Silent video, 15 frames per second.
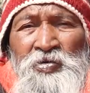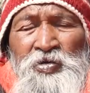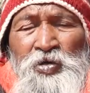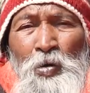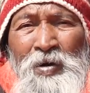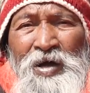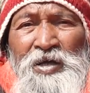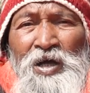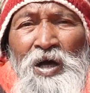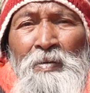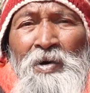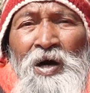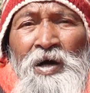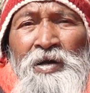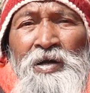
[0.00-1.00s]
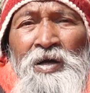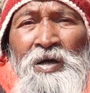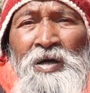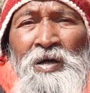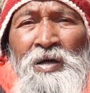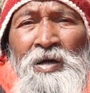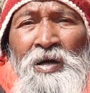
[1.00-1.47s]
সবাইকে আমার
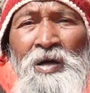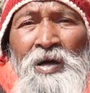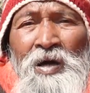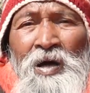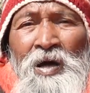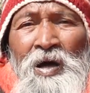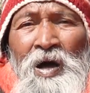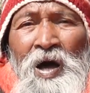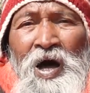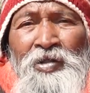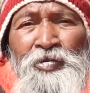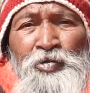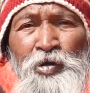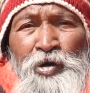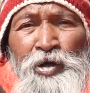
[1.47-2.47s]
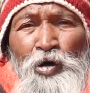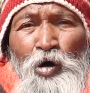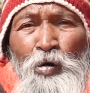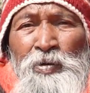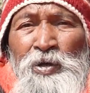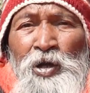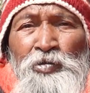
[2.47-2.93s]
আন্তরিক
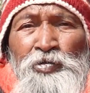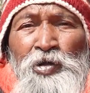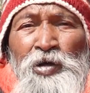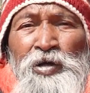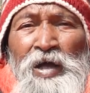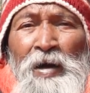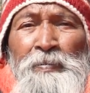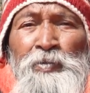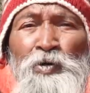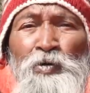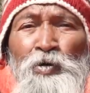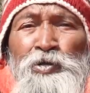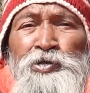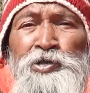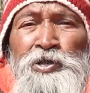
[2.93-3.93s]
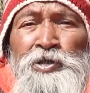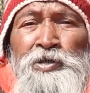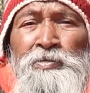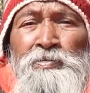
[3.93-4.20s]
অভিনন্দন জ্ঞাপন করছি